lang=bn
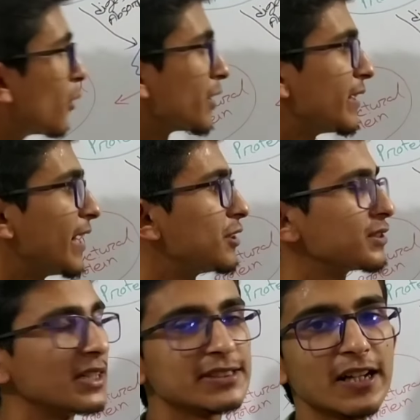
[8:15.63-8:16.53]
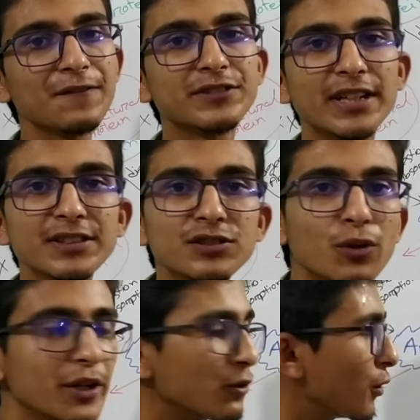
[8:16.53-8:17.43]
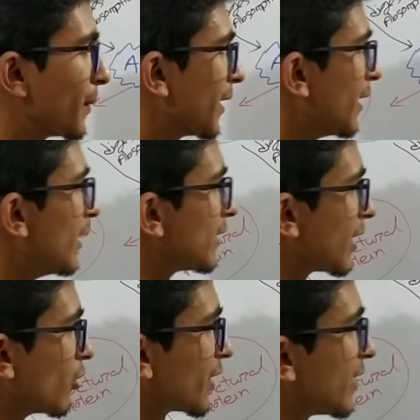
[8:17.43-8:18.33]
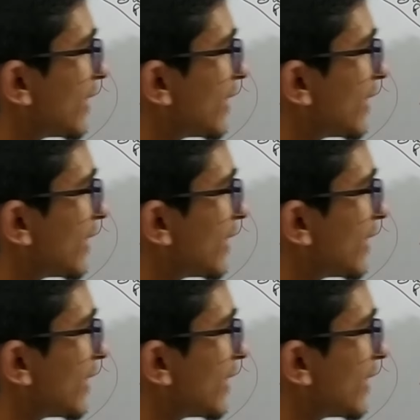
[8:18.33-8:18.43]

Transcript: প্রোটিন নাইট্রোজেরা সাবস্ট্যান্স তৈরি করবে এগুলো কী